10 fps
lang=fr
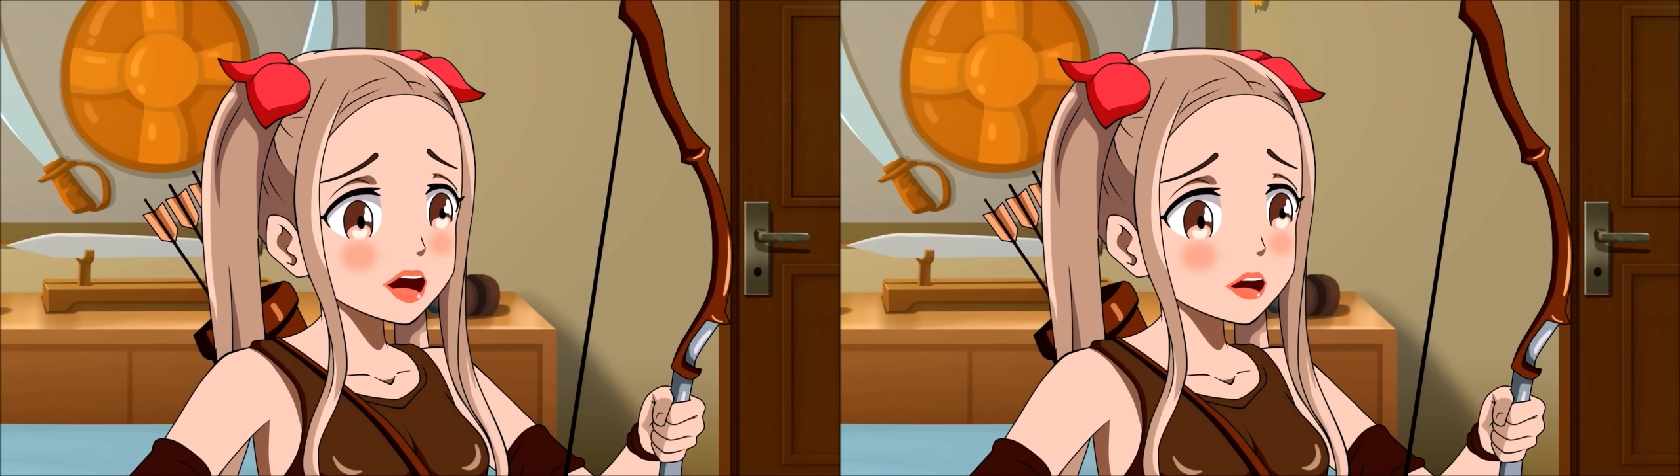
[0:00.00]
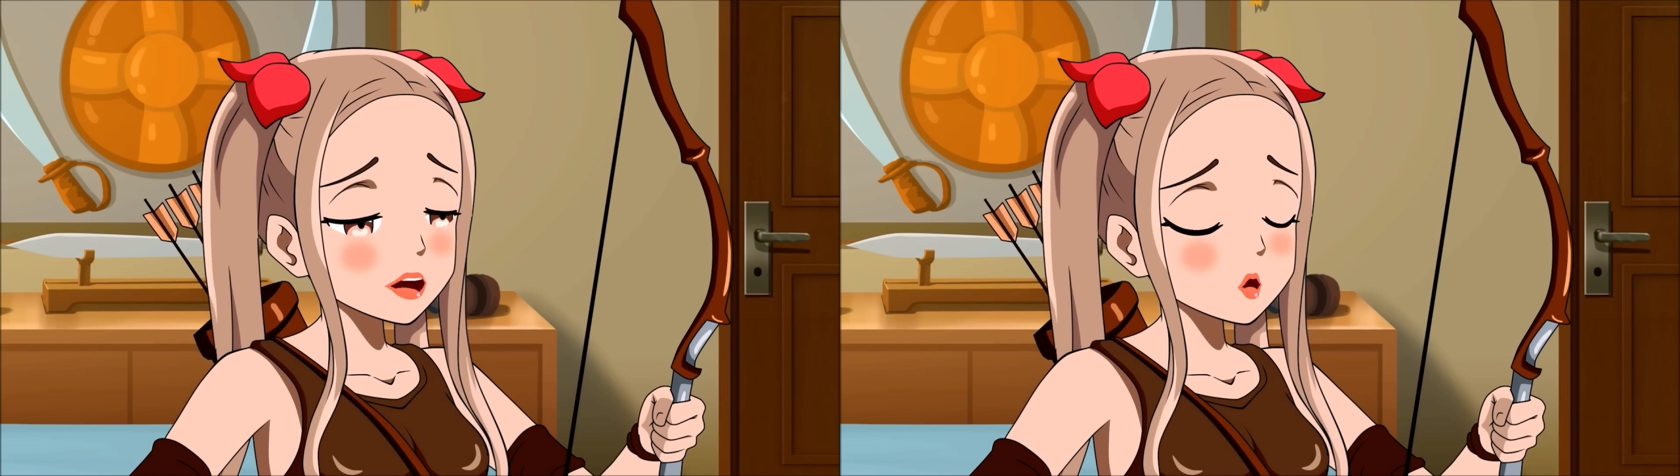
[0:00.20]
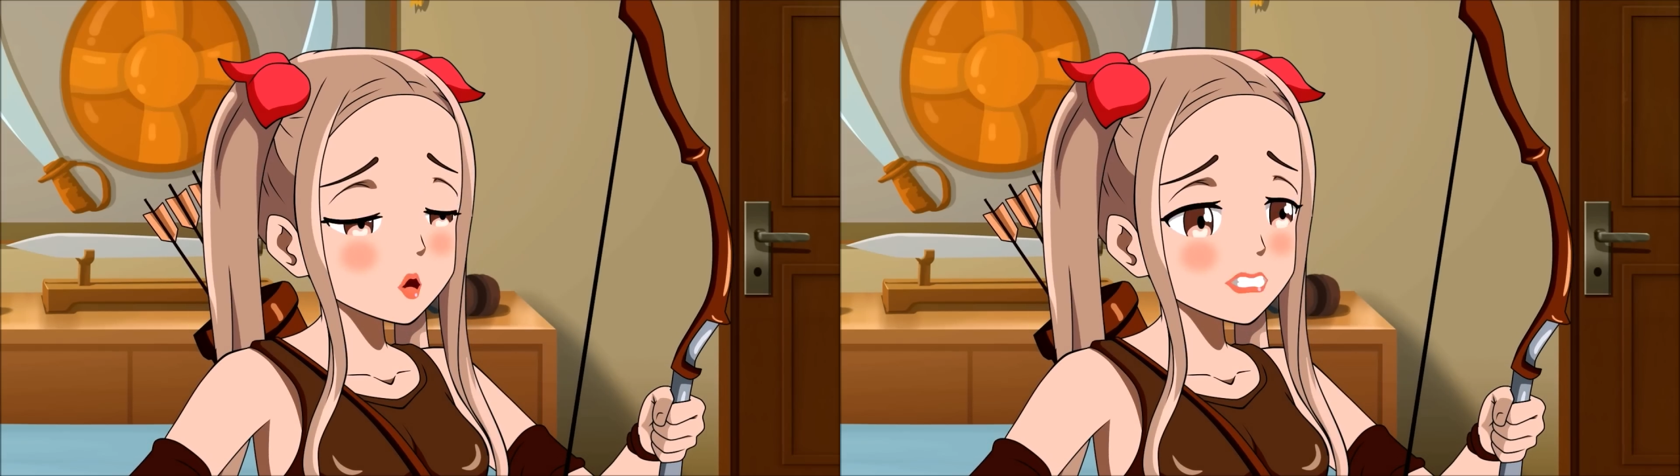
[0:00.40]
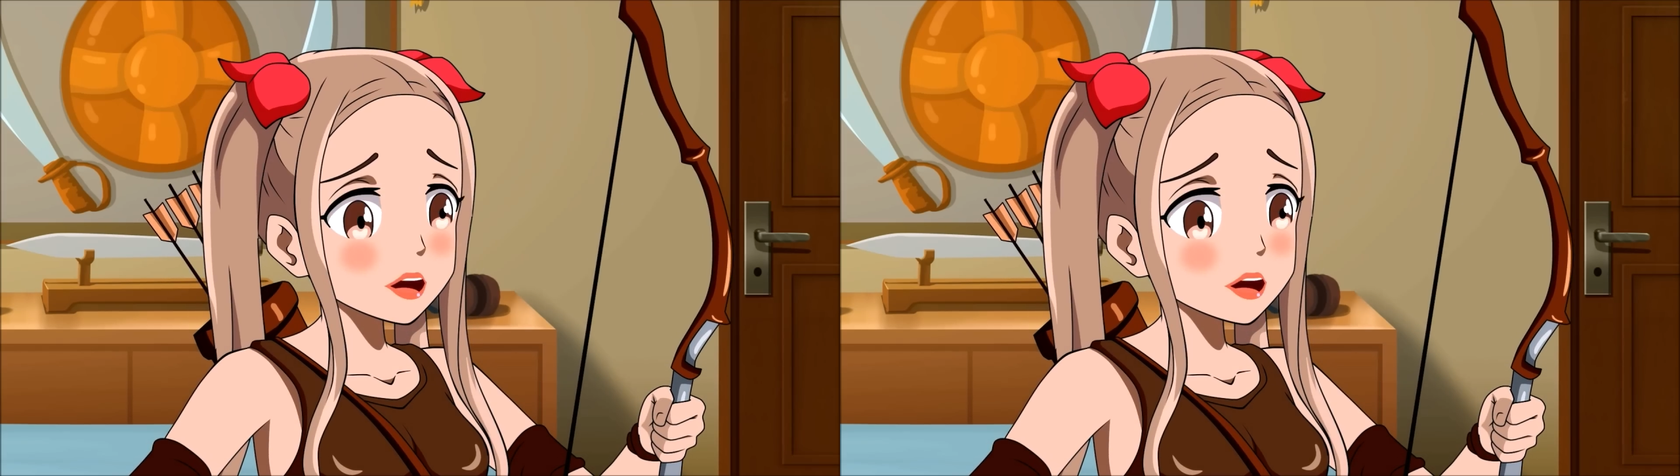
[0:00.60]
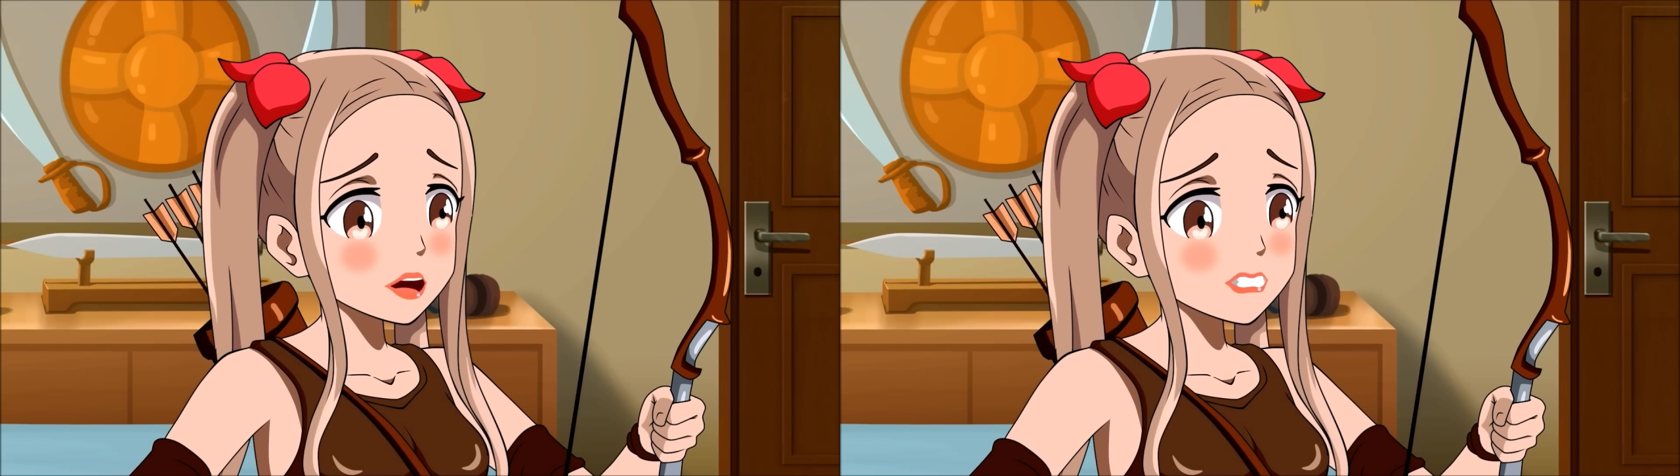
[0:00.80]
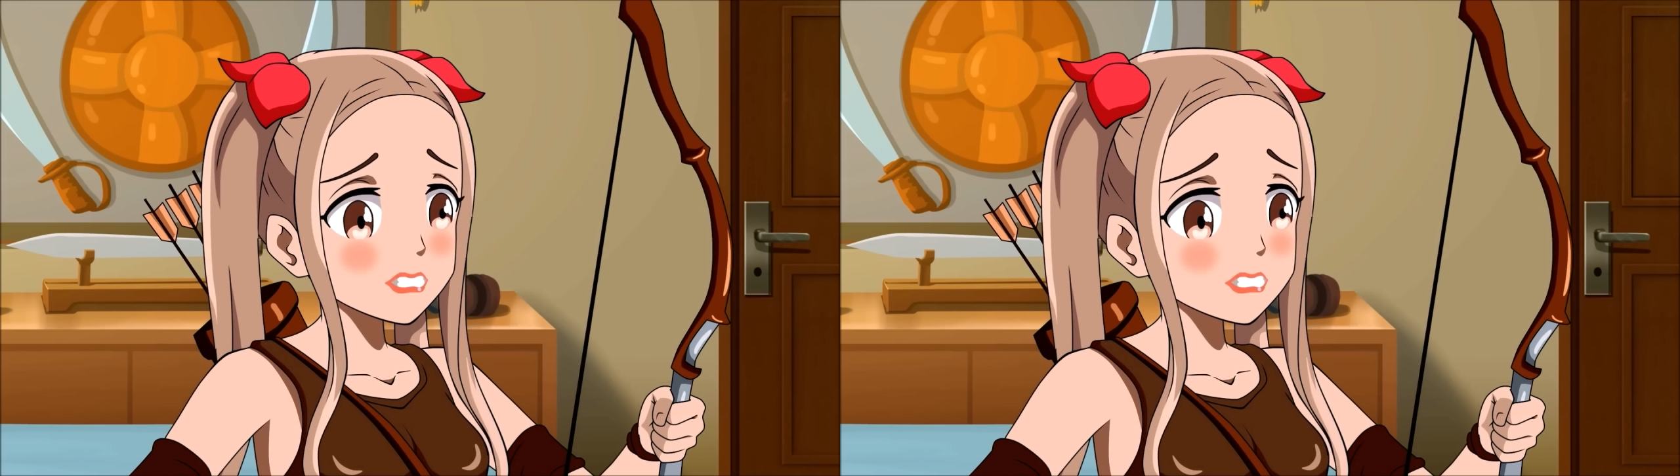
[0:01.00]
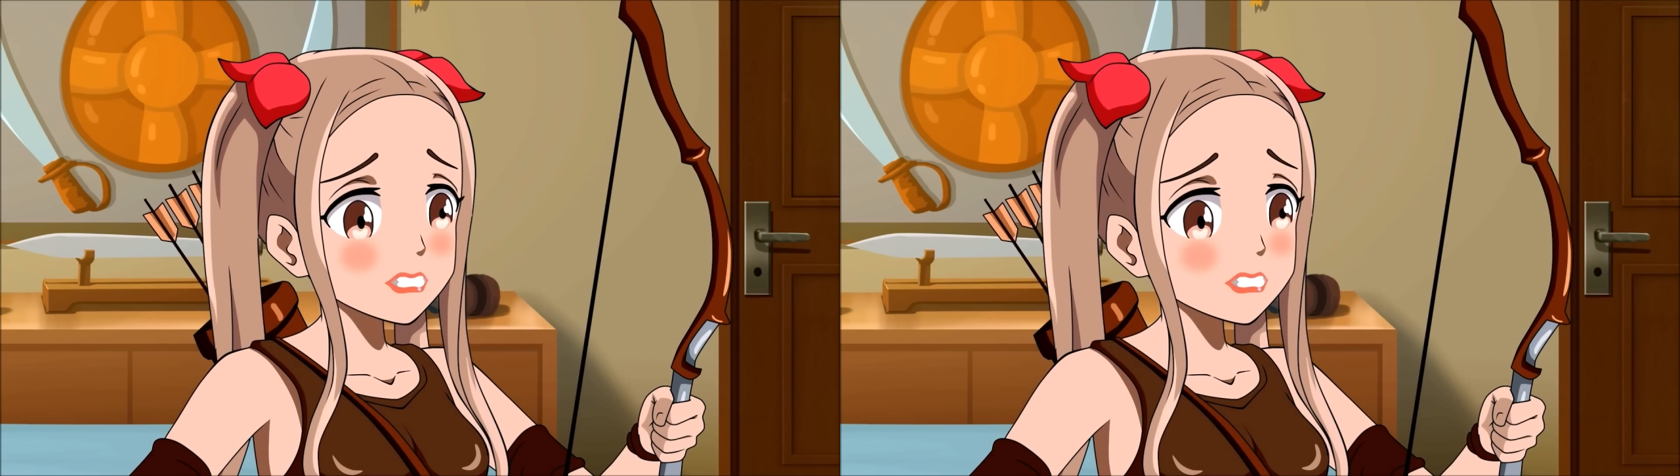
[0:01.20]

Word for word: coutures sont sur le point